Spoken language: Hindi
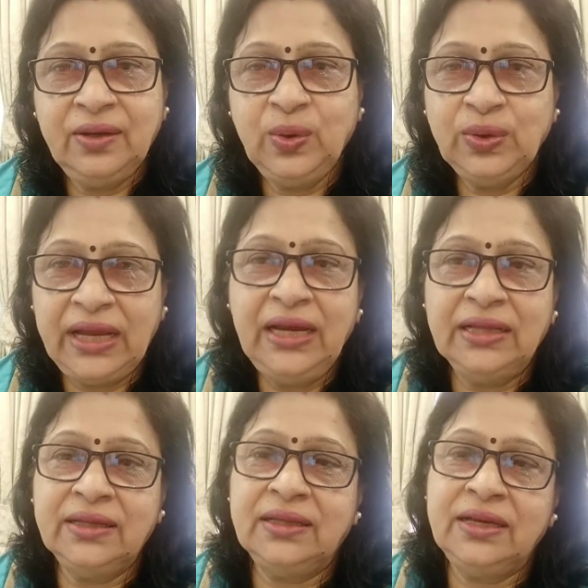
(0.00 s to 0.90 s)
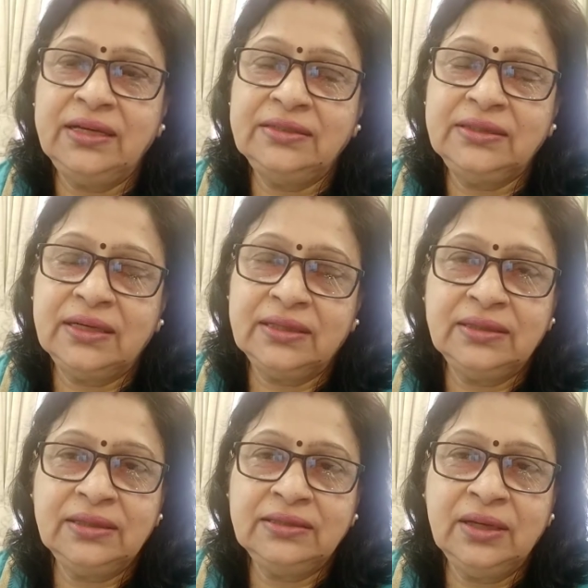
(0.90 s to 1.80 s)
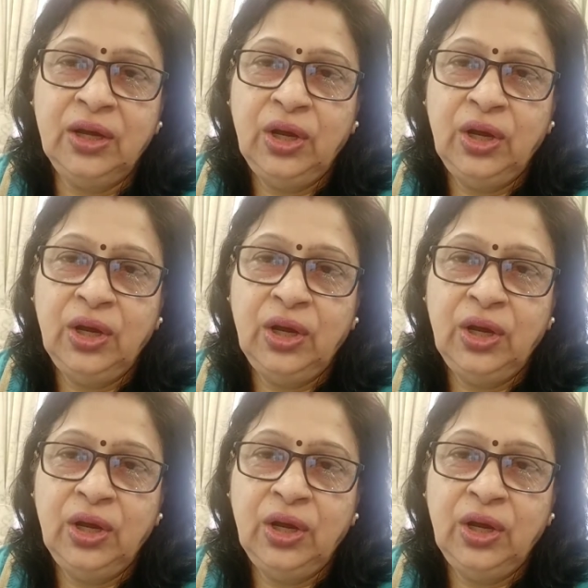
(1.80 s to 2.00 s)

लोग नहीं लेते थे ज़्यादातर